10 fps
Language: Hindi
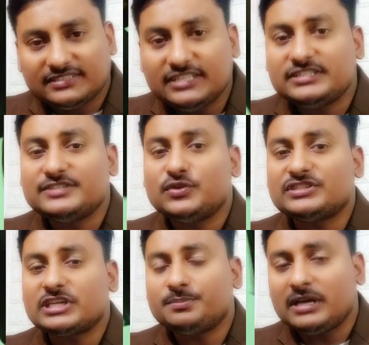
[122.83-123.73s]
ऐसी
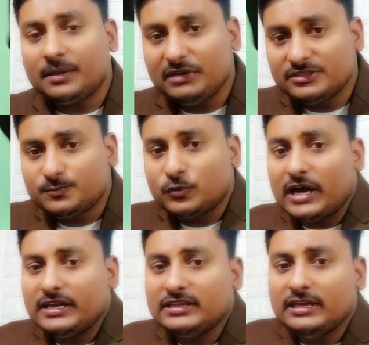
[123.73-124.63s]
सिचुएशन में हम इस पुरानी